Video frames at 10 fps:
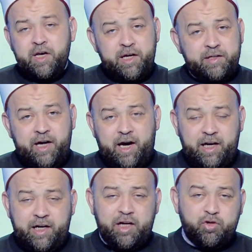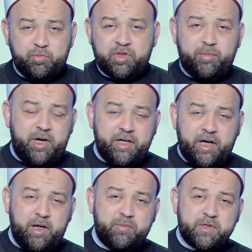يتحلل يوم 8
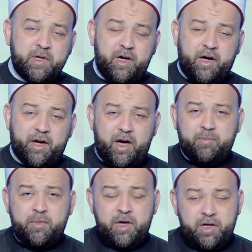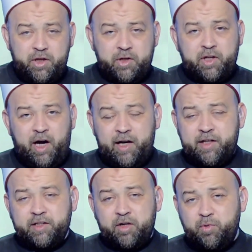يلبس الإحرام يطلع على
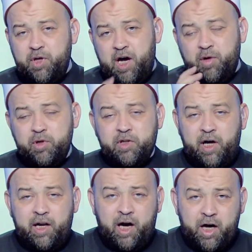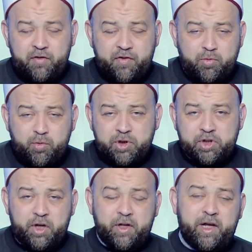التروية أو يطلع على عرفة
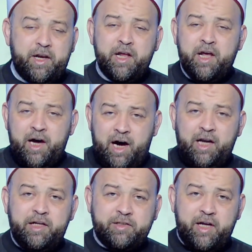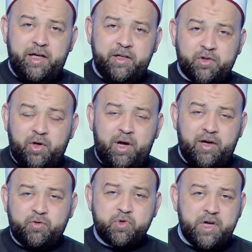مباشرة عليه تاني
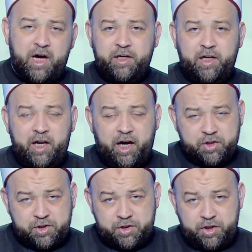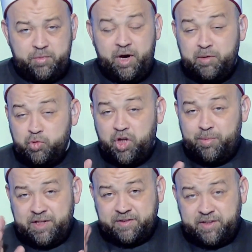طواف وسعي للحج يبقى
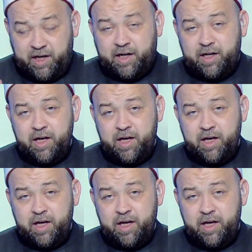المتمتع